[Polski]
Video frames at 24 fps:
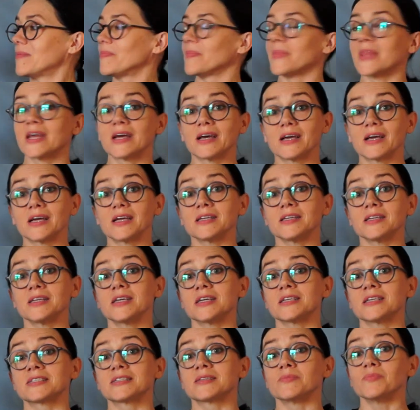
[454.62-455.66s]
e,
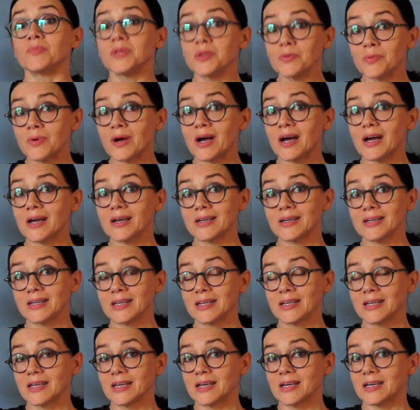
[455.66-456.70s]
jest miła,
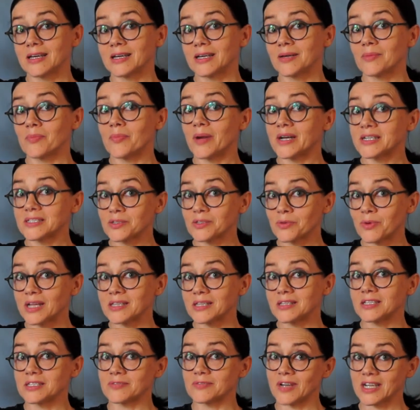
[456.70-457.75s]
bardzo
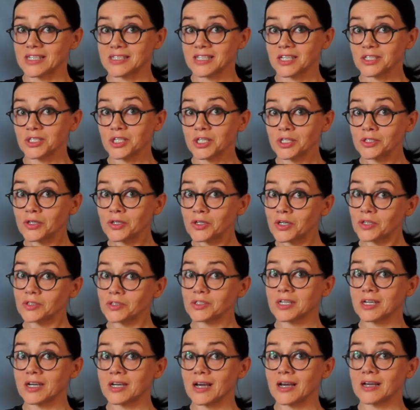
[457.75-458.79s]
ładnie zwraca się do
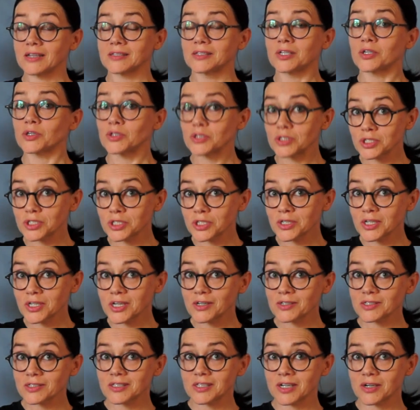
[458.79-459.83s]
kotka, troszczy się o
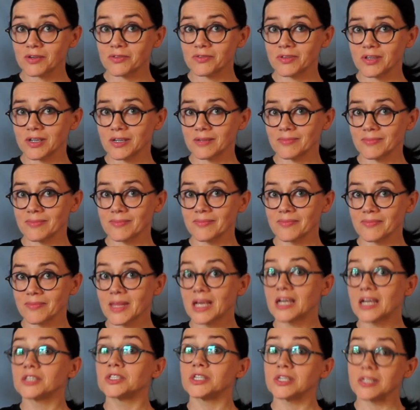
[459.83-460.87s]
jego zdrowie.
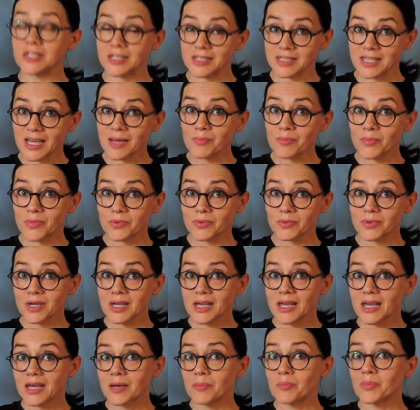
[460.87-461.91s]
Dzięki temu
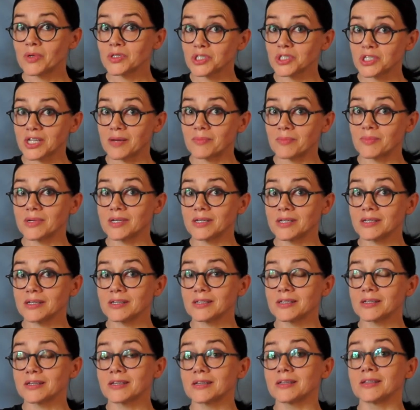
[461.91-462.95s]
możemy
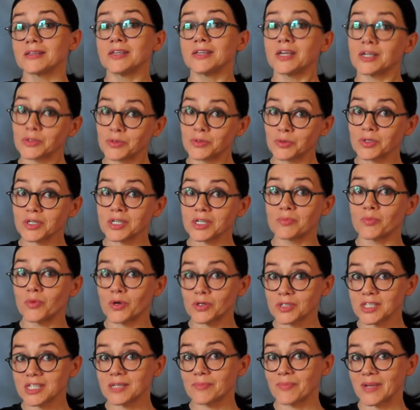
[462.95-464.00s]
niektórych
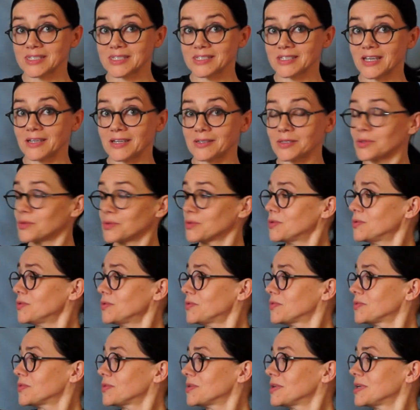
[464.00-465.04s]
młodych
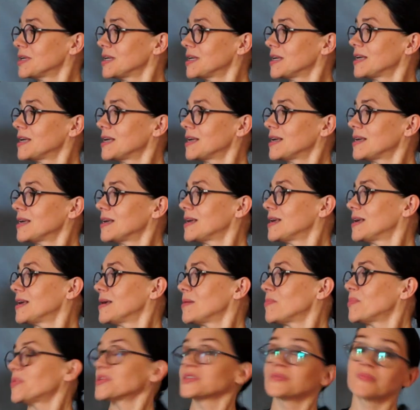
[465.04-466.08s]
pacjentów
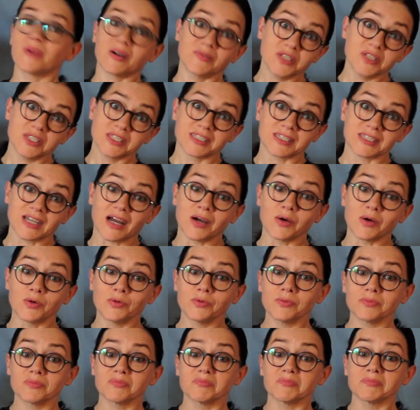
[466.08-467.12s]
pozbawić
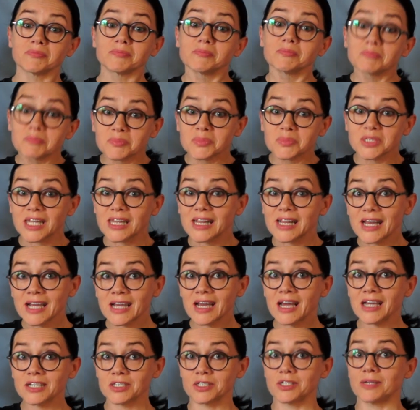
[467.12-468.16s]
strachu przed
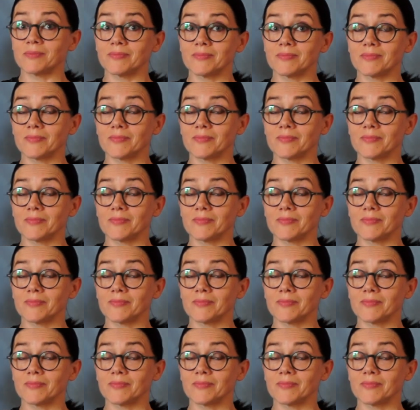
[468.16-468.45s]
lekarzem.